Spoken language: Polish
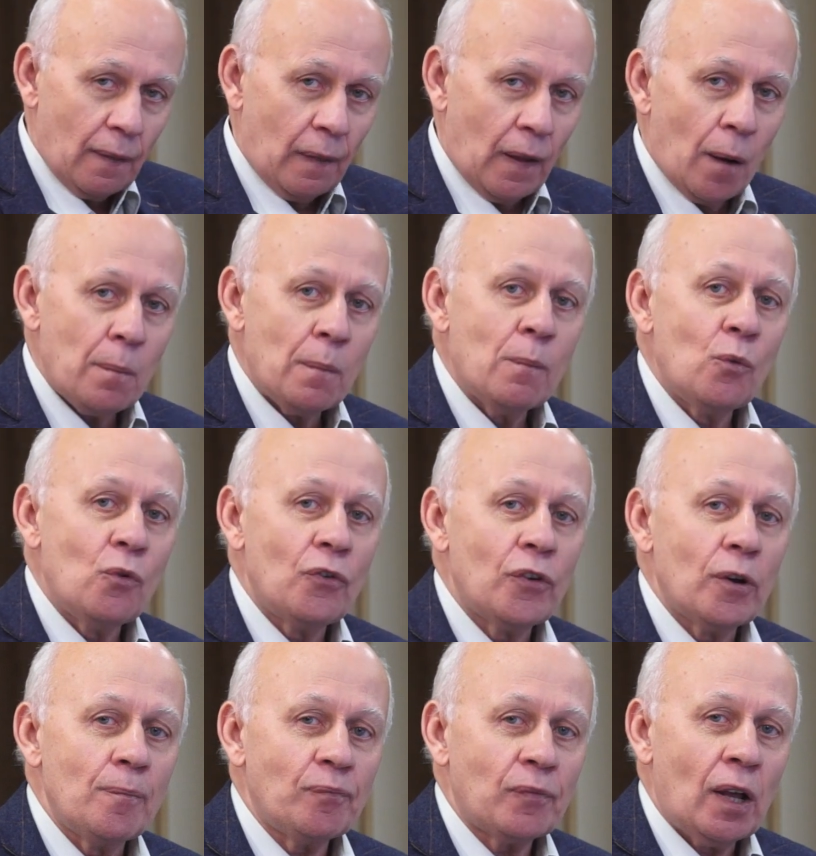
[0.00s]
nam
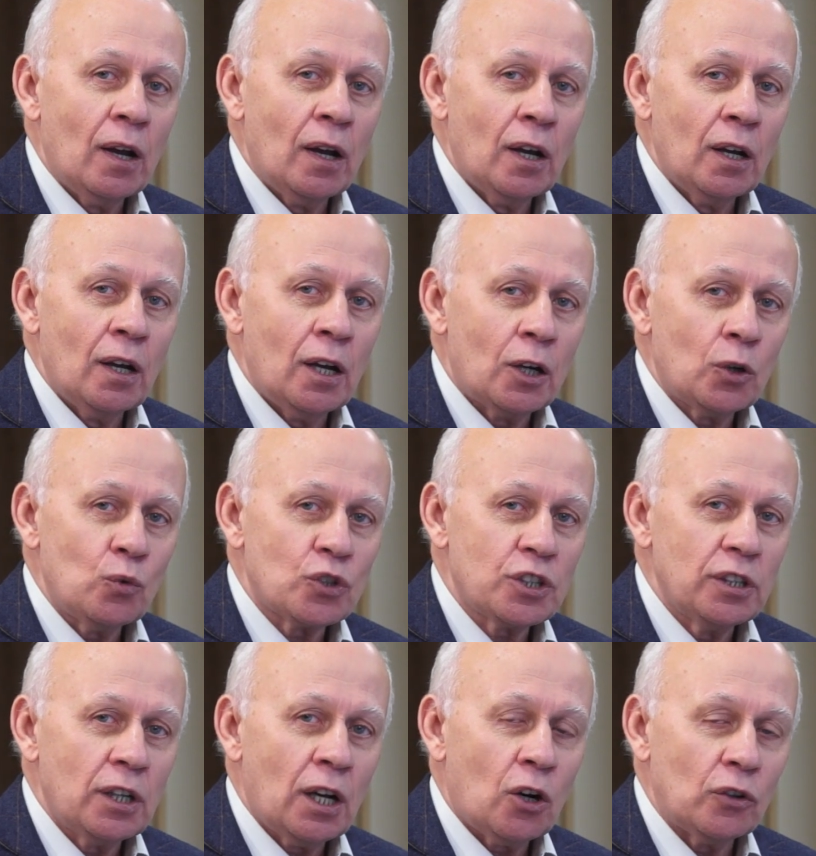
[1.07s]
mówią e,
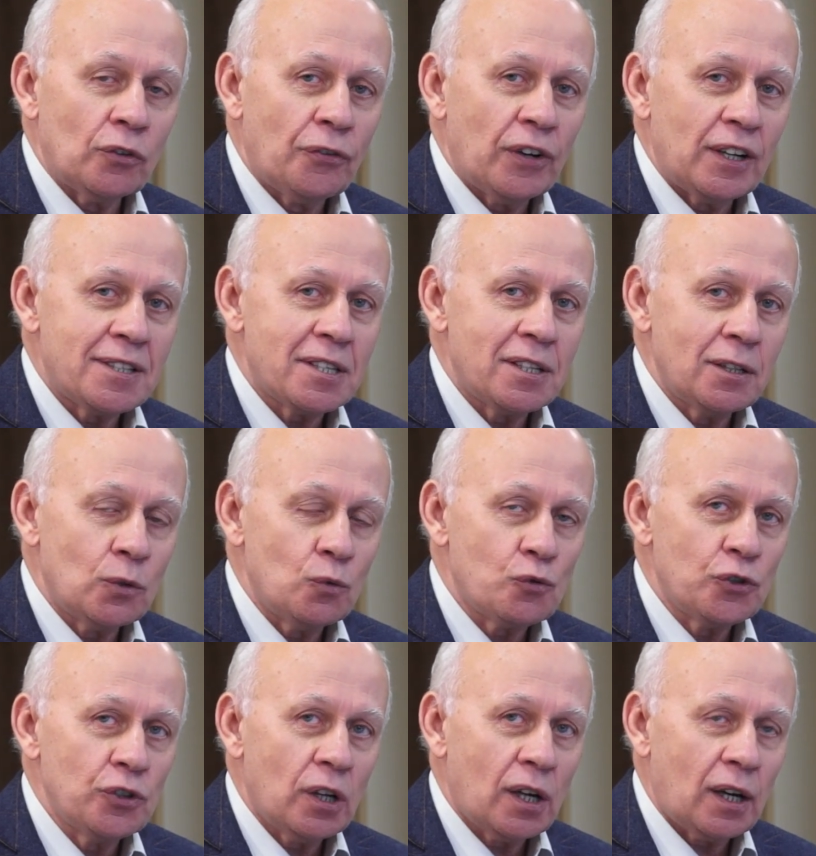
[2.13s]
różne konfesje
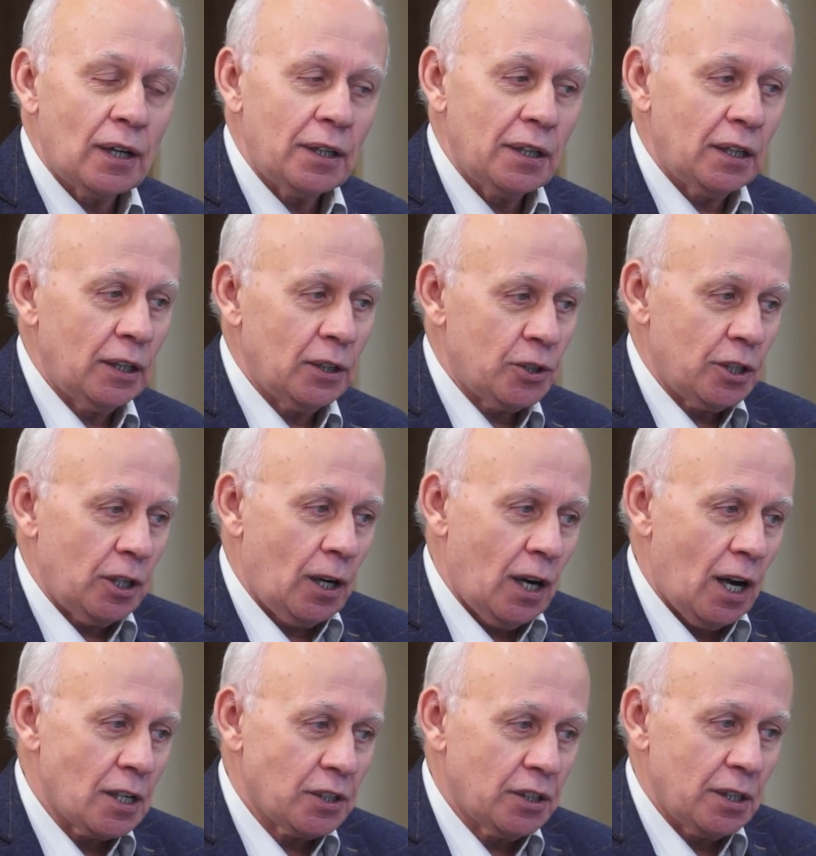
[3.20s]
różnych religii, że
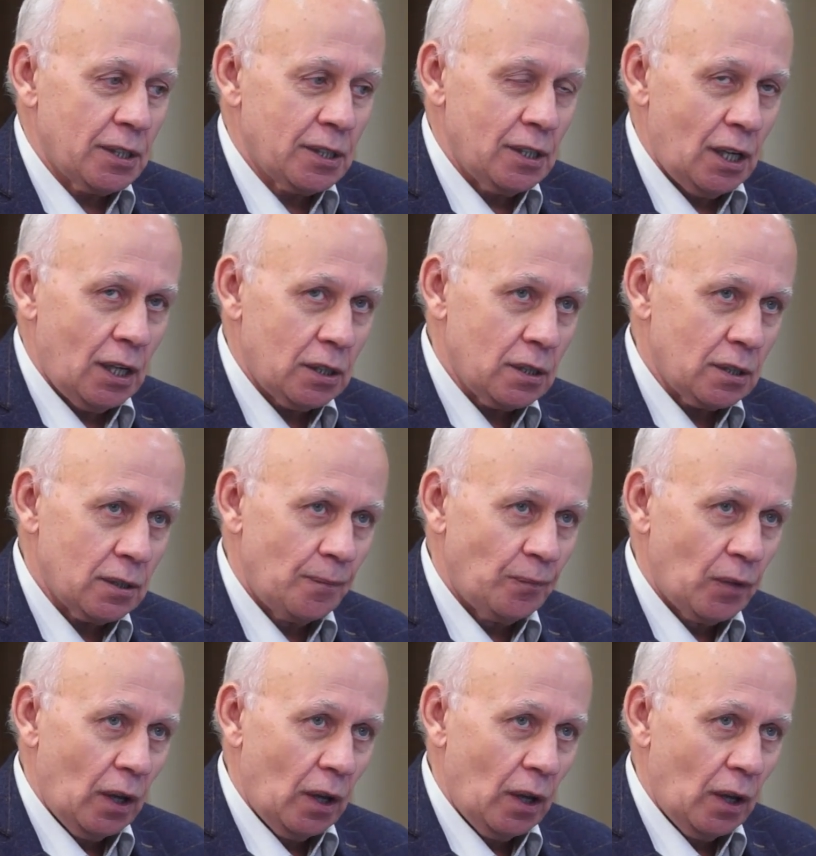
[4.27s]
każdy z nas e,